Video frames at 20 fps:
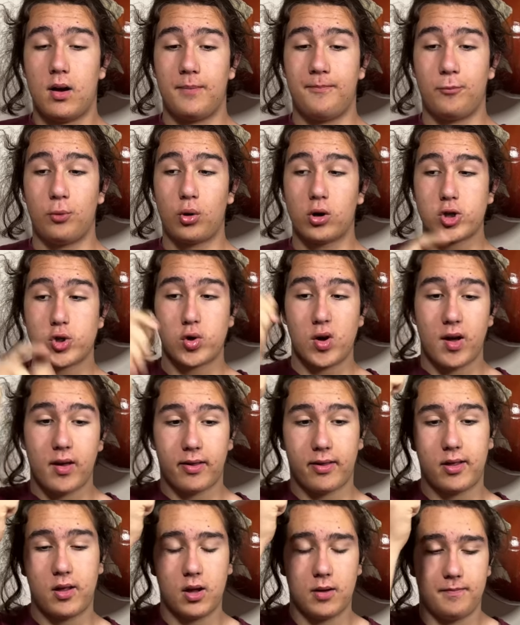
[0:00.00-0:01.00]

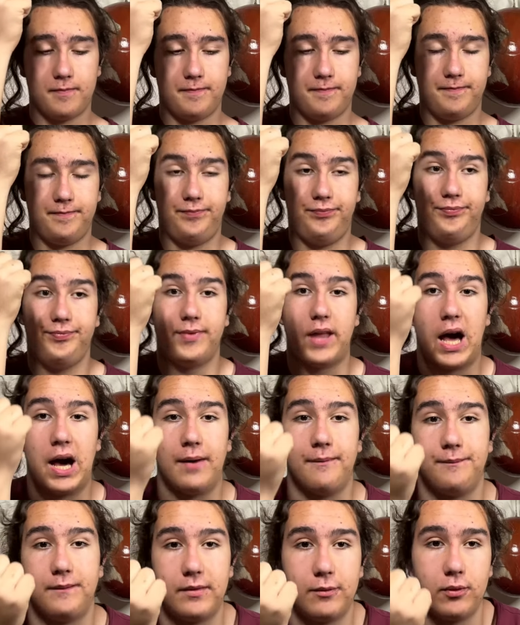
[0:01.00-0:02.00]
WatchOS da...